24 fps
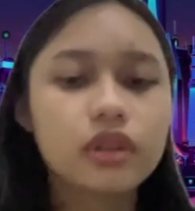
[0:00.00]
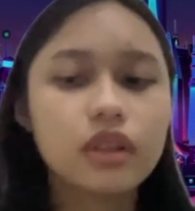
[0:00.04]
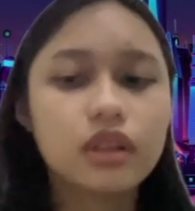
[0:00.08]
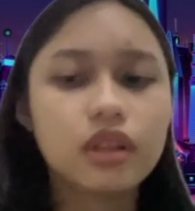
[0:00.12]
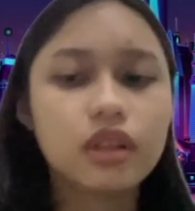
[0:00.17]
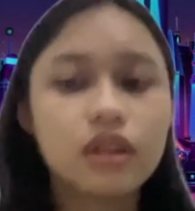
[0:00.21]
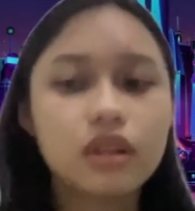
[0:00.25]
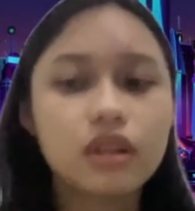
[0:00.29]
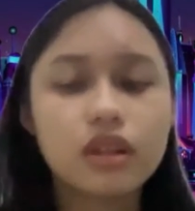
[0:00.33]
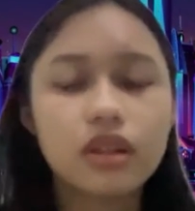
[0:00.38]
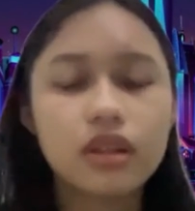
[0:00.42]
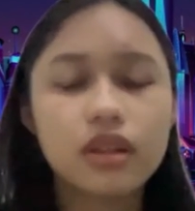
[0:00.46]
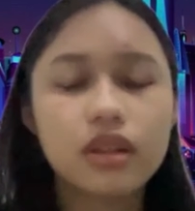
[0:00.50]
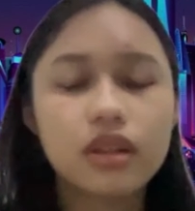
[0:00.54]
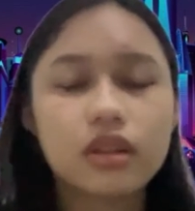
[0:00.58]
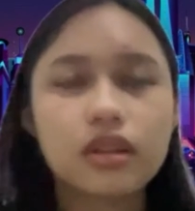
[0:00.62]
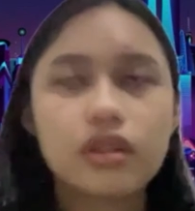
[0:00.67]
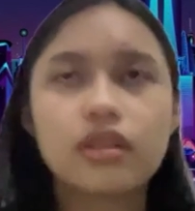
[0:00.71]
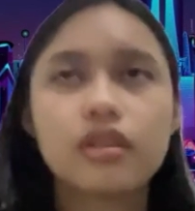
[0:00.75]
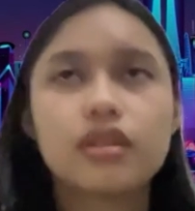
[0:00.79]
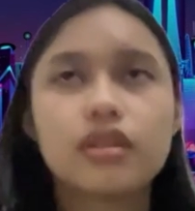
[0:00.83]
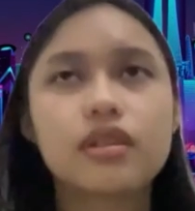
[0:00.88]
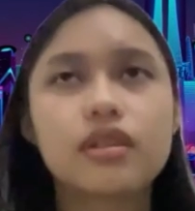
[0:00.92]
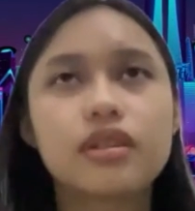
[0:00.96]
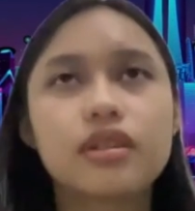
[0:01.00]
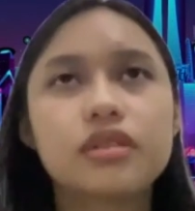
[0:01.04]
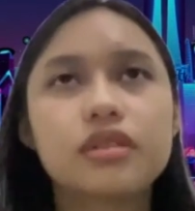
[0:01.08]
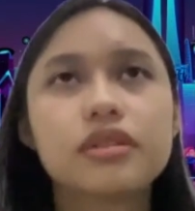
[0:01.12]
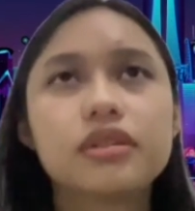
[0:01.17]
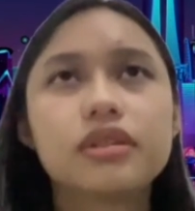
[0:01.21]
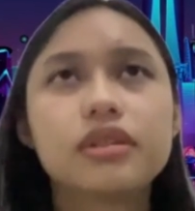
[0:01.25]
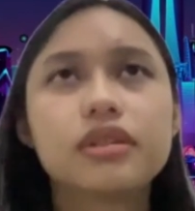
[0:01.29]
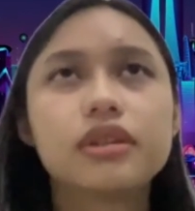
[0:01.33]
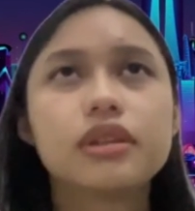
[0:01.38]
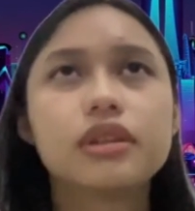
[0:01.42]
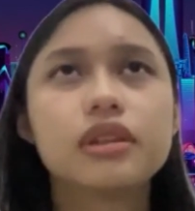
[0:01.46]
uh,
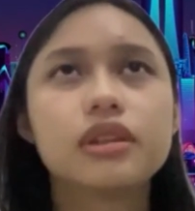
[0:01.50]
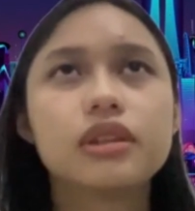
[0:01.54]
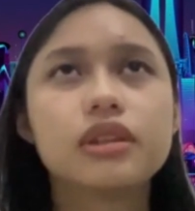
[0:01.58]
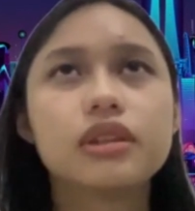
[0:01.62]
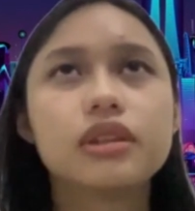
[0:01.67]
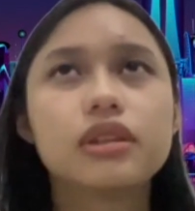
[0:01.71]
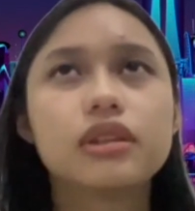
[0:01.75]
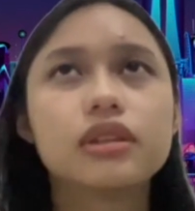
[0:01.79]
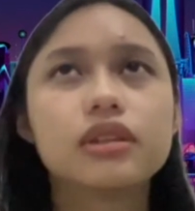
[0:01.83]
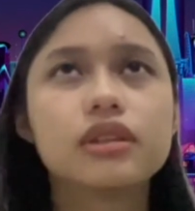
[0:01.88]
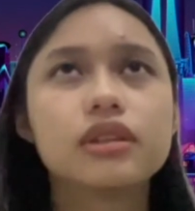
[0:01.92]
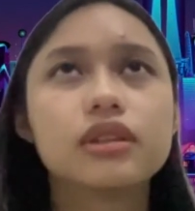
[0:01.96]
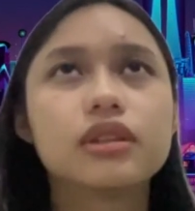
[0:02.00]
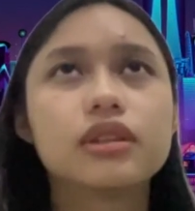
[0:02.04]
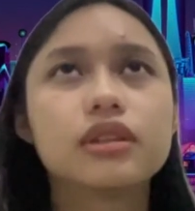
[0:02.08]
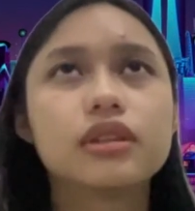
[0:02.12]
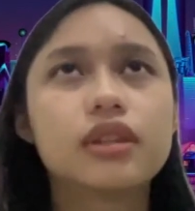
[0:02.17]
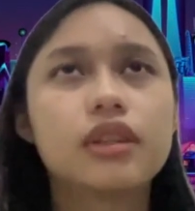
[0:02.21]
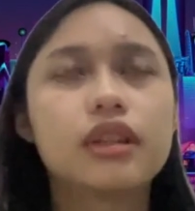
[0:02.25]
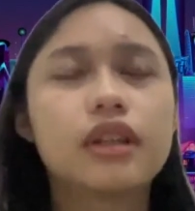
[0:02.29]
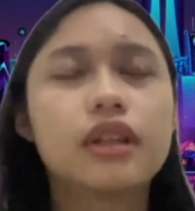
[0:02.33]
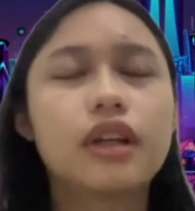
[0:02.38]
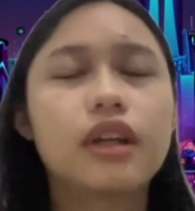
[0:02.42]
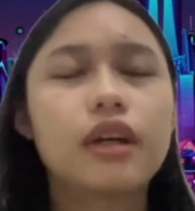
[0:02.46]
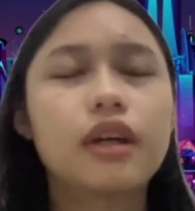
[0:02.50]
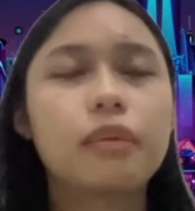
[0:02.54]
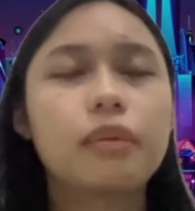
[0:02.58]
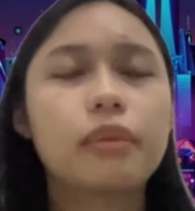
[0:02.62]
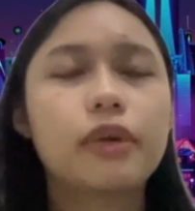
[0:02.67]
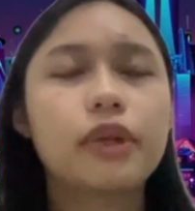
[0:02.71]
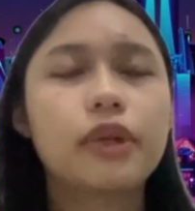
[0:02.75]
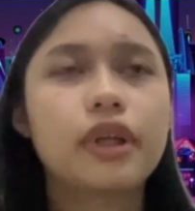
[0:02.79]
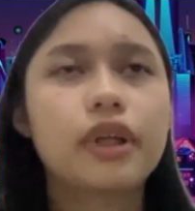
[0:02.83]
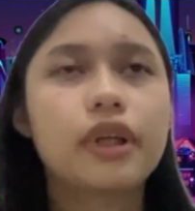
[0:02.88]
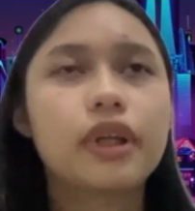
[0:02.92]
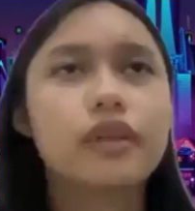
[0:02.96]

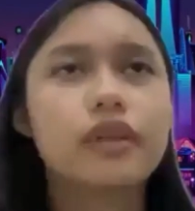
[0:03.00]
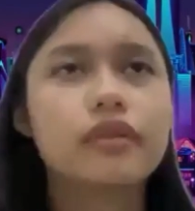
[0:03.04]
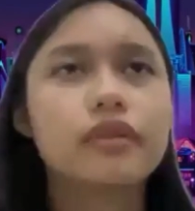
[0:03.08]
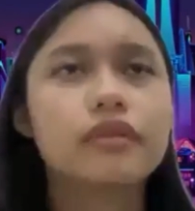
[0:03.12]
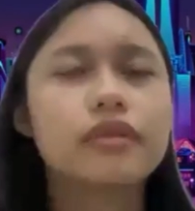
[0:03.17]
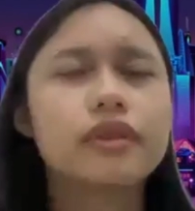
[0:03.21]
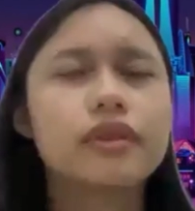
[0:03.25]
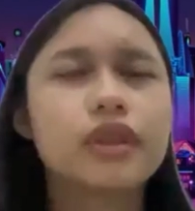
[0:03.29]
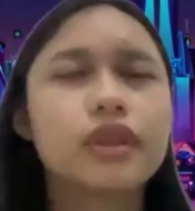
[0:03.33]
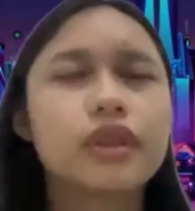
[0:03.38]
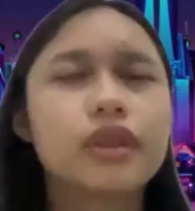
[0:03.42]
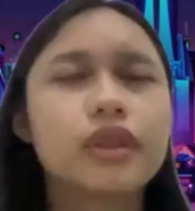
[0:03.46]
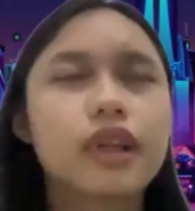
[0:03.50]
apa ya?